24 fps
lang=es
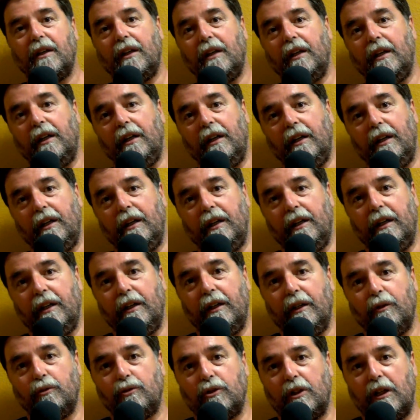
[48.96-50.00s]

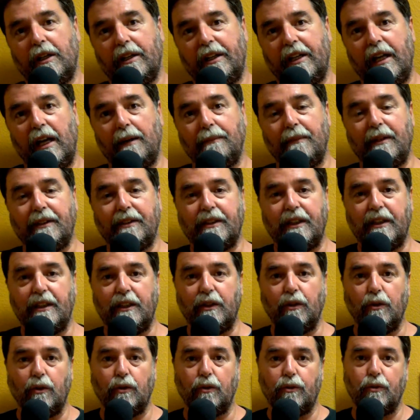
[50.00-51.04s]
Eh, Euskal Herria ha
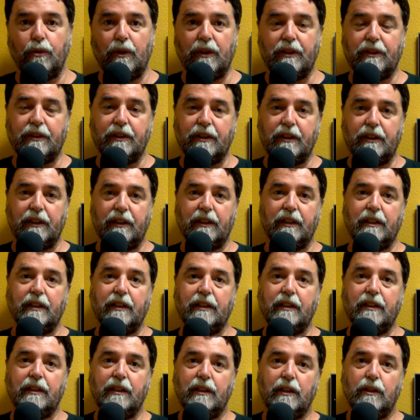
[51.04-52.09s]
mantenido
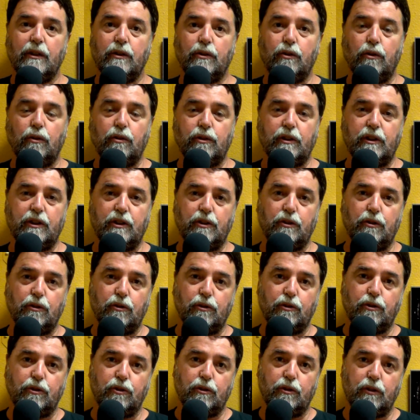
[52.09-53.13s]
durante todos
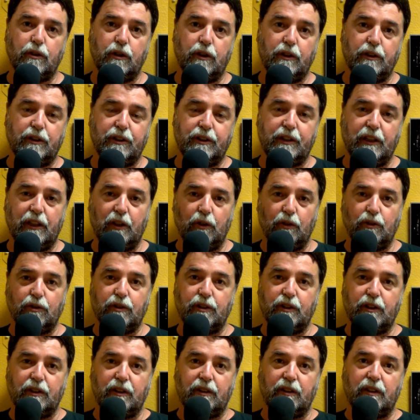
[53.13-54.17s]
estos eh,
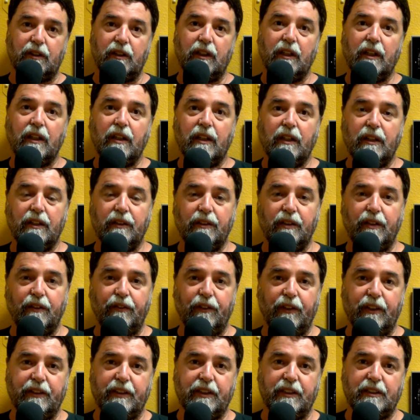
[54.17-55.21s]
siglos
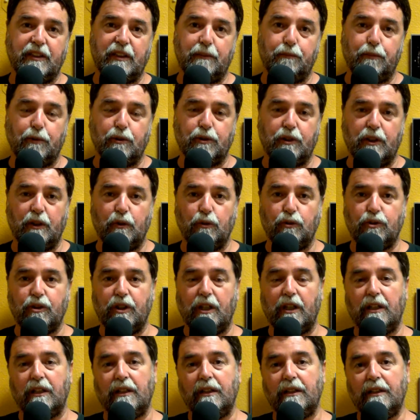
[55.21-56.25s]
diferentes tipos de
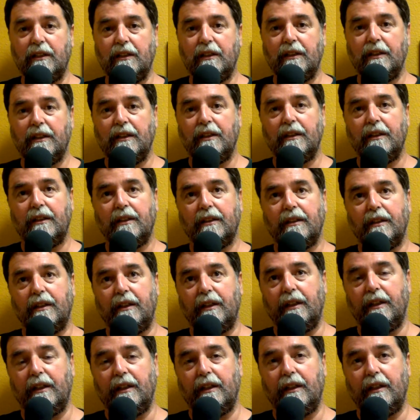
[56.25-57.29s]
lucha
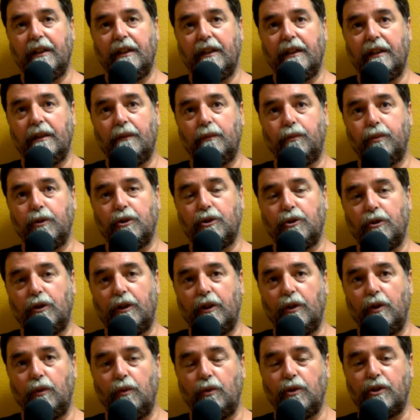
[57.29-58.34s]
eh, puesto
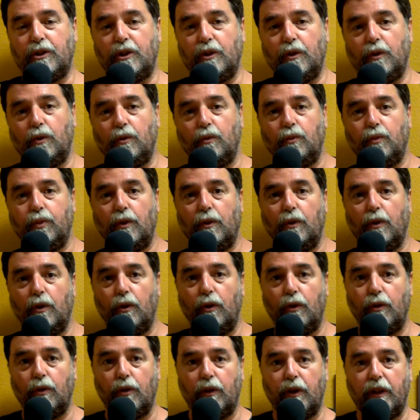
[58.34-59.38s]
que no hemos sido un
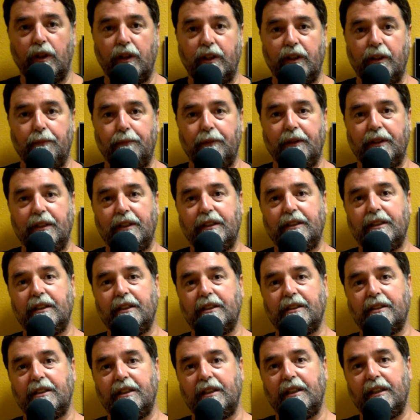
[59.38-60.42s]
pueblo eh, independiente
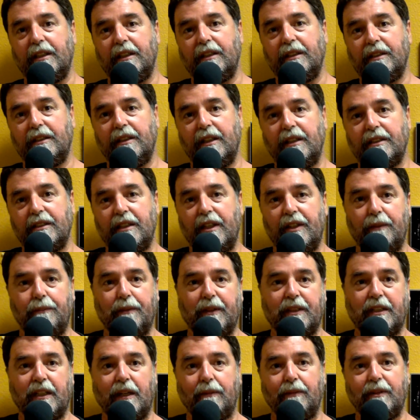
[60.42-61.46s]
desde, desde hace
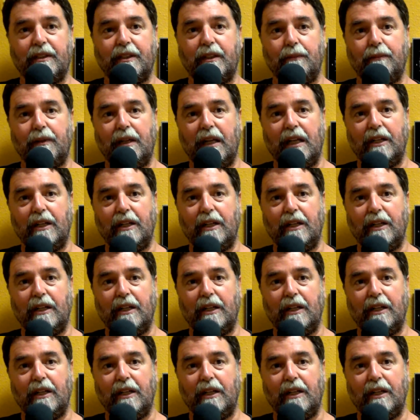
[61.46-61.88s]
prácticamente mil